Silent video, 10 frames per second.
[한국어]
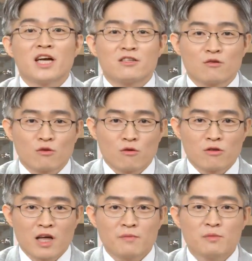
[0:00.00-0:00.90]
찰 정도로
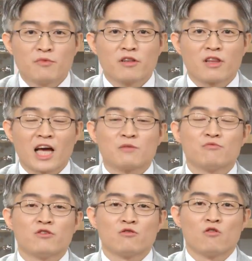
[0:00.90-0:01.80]
30분에서
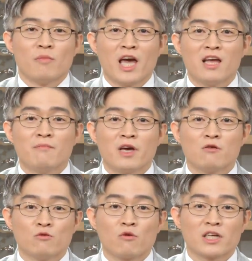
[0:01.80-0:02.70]
40분 정도 매일매일
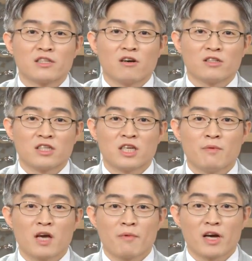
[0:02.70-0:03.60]
운동하시는 것이
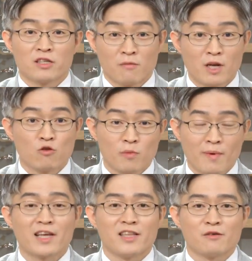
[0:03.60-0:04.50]
치매 예방에 정말 도움이
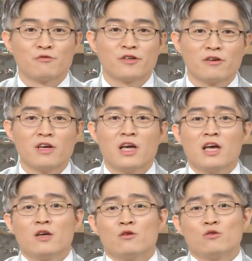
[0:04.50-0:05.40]
많이 되고요.
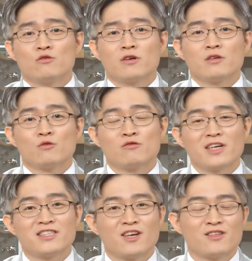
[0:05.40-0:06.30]
네. 요즘
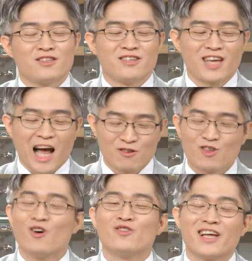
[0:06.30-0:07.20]
요즘같이 저, 이렇게 아주
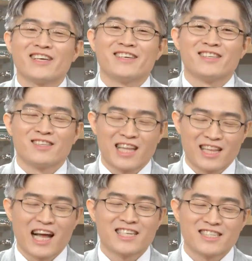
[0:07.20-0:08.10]
더운 나이,
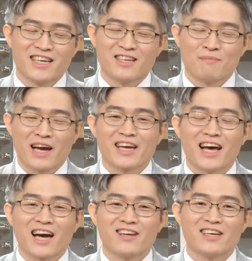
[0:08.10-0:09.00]
날씨에는 밖에
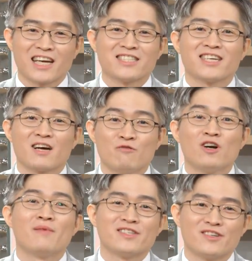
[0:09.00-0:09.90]
나가는 게 자체가
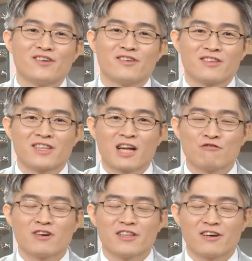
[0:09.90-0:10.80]
위험하죠. 그래서 네.
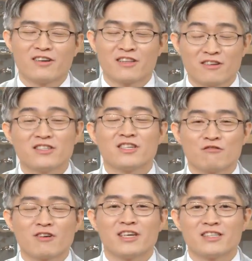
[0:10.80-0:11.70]
탈수가 되거나 쓰러질
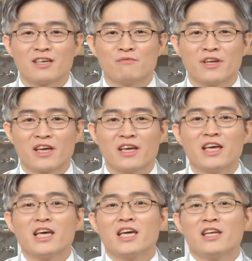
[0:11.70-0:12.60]
수가 있기 때문에
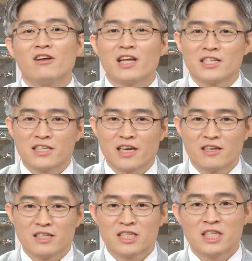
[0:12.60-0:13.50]
이런
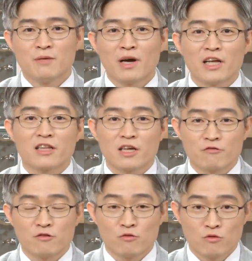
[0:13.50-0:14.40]
날씨에는 집안에서 할
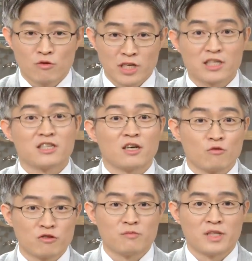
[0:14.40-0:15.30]
수 있는 운동을 찾으시는 게
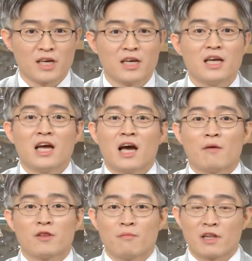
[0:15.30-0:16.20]
좋습니다. 음,
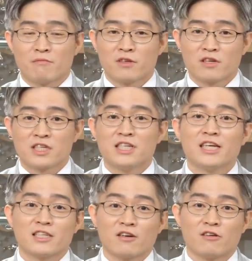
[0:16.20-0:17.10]
앞서 네. 말씀드렸던 실내
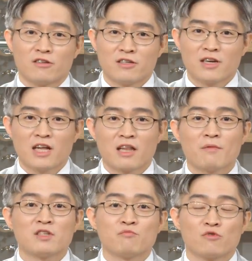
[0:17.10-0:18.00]
자전거를 한 3,
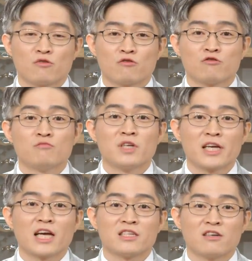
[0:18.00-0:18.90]
40분 정도
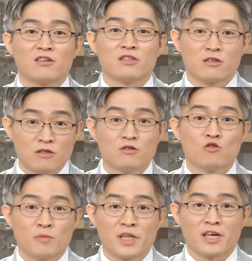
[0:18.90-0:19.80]
숨차게 하시는 것이 큰
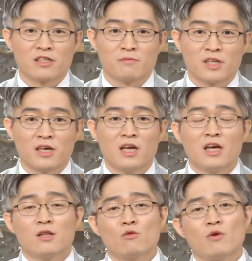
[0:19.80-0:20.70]
도움이 되겠습니다.
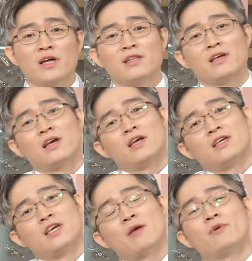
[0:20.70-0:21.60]
네. 또한
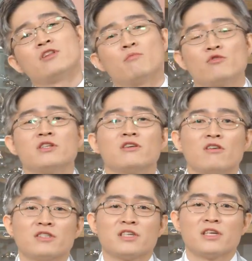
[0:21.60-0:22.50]
이 햇볕을 보시는
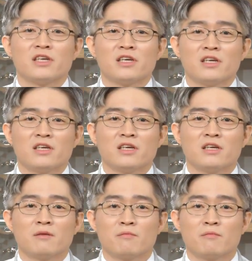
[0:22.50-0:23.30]
것이 이